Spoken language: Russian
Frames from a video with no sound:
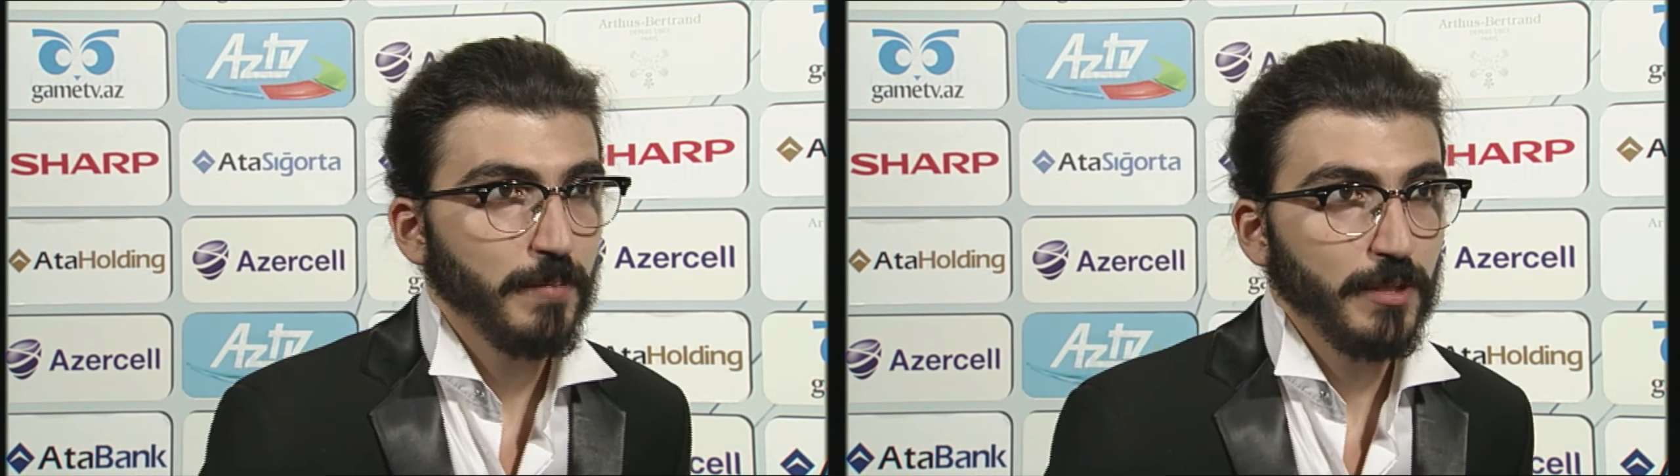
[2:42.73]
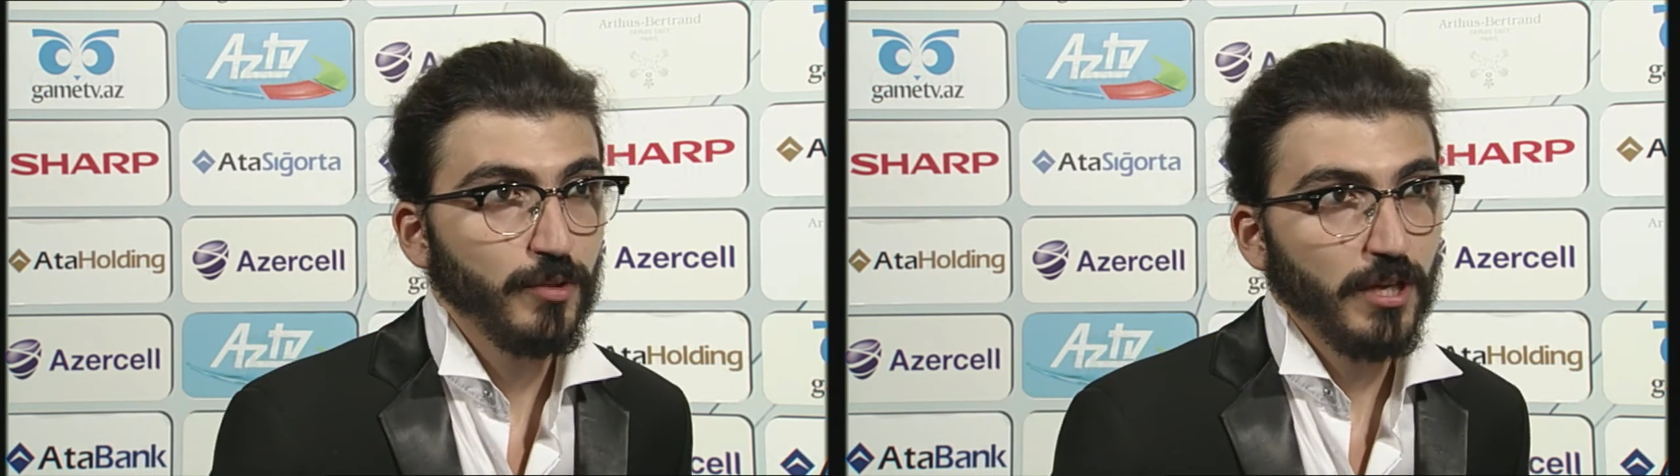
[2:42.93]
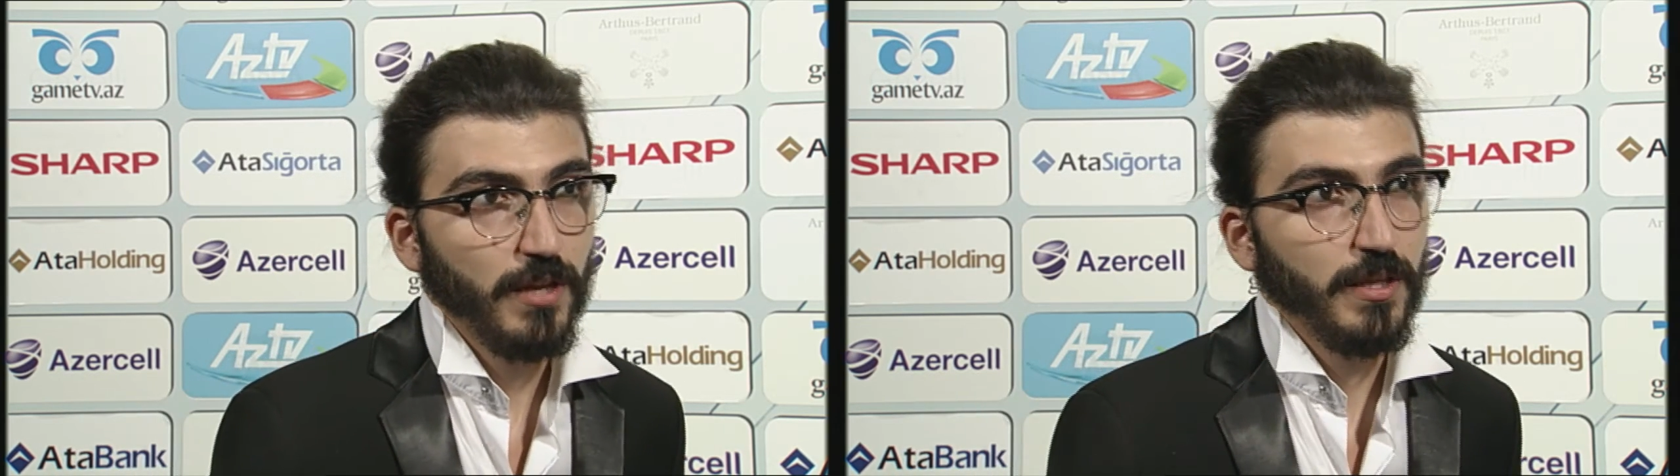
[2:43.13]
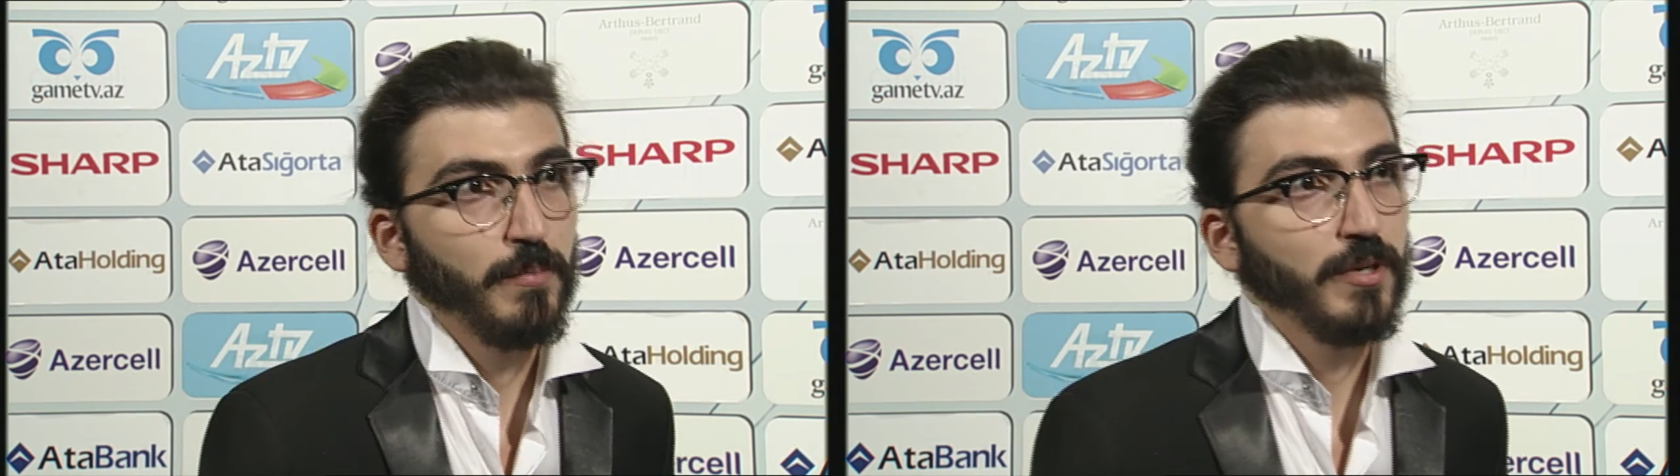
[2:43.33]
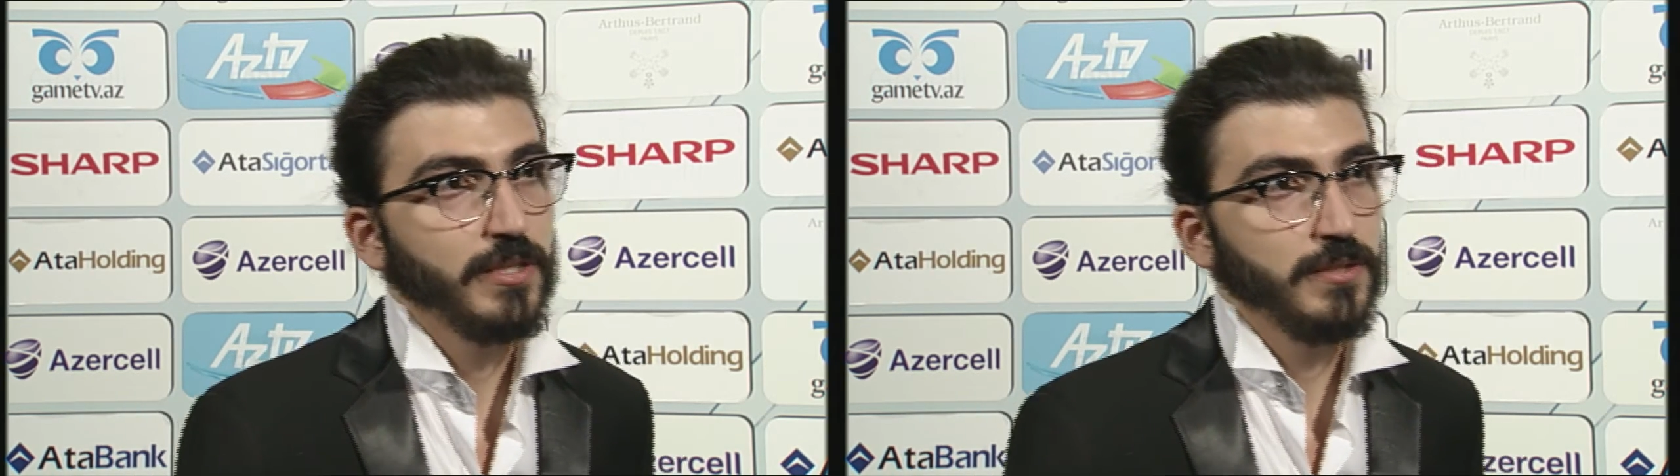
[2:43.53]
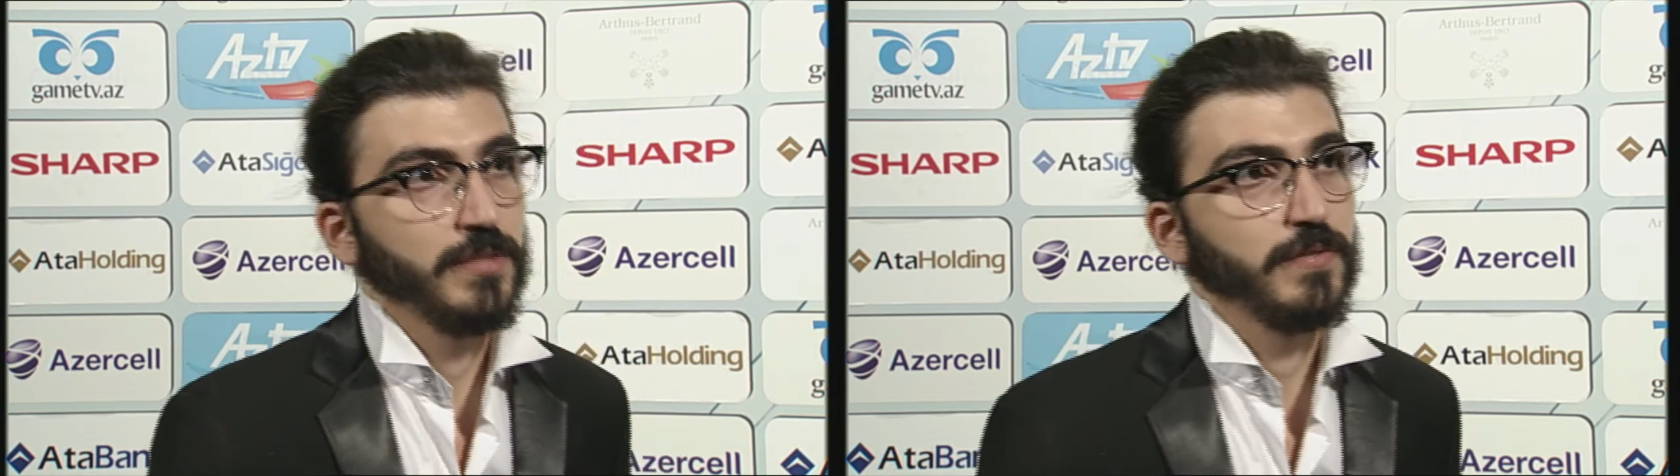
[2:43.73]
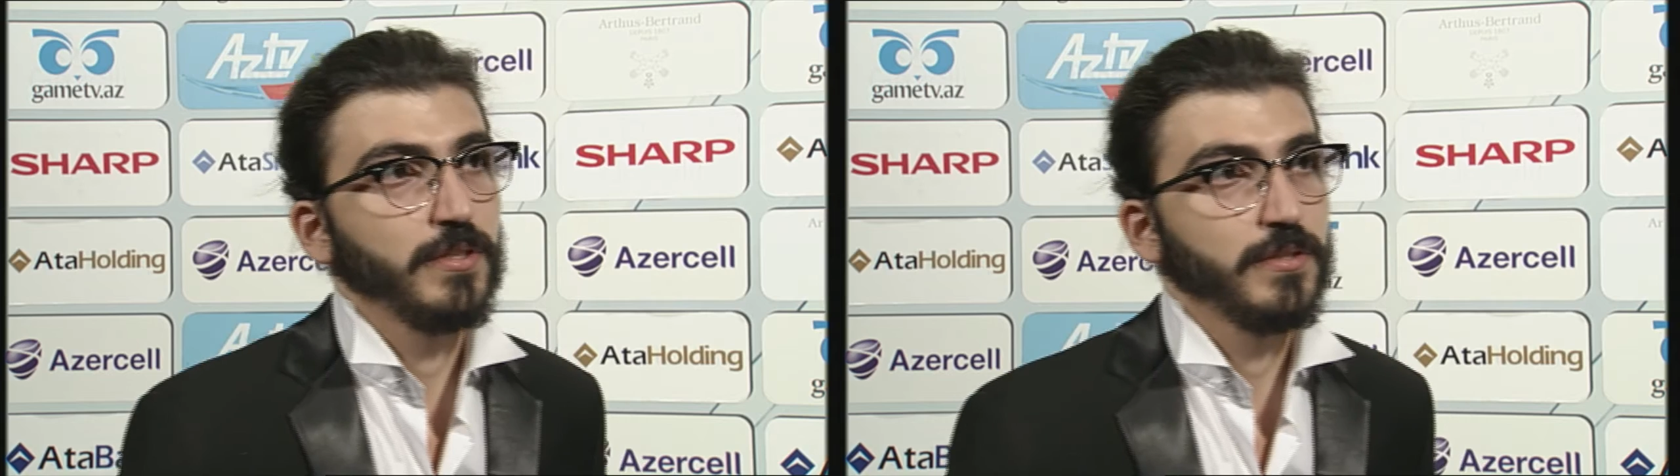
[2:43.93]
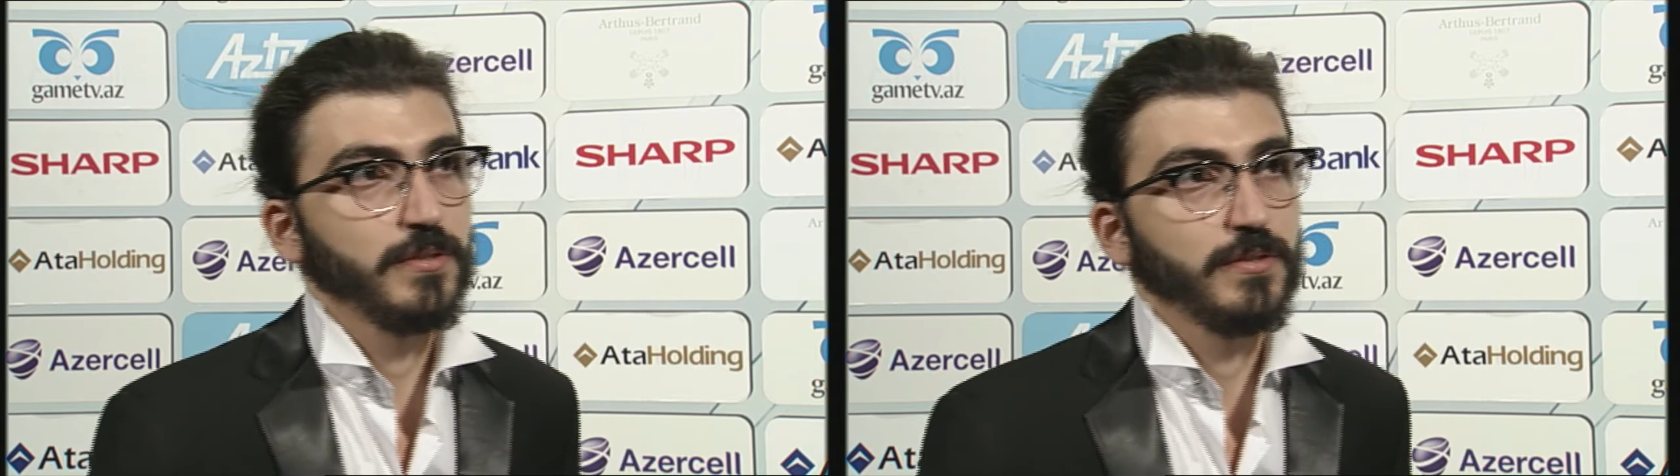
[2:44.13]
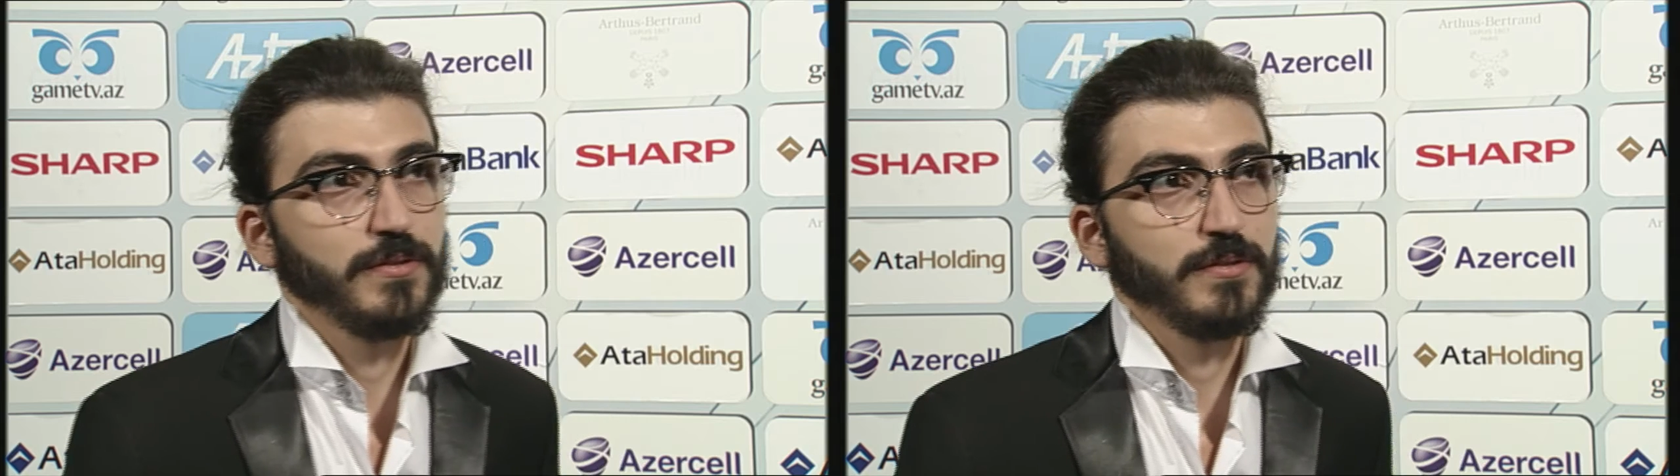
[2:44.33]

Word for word: поэтому да, нам бы хотелось выиграть,